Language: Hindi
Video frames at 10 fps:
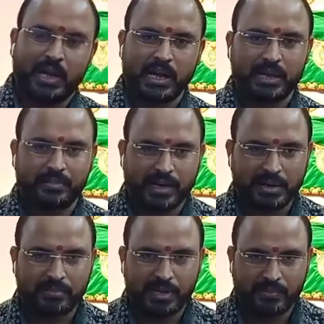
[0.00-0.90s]
अगर माल
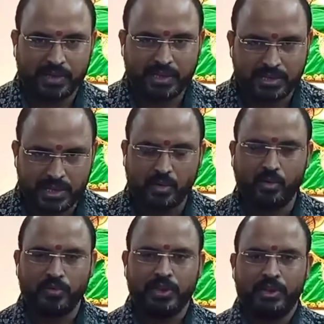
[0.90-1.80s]
मंगवाना चाहो
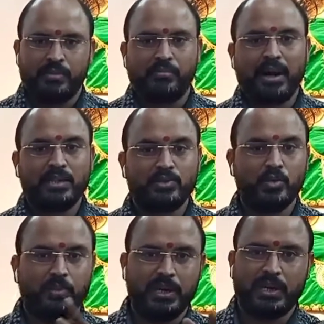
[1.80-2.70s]
माल जो
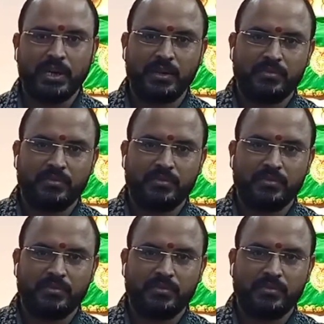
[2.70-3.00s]
बिके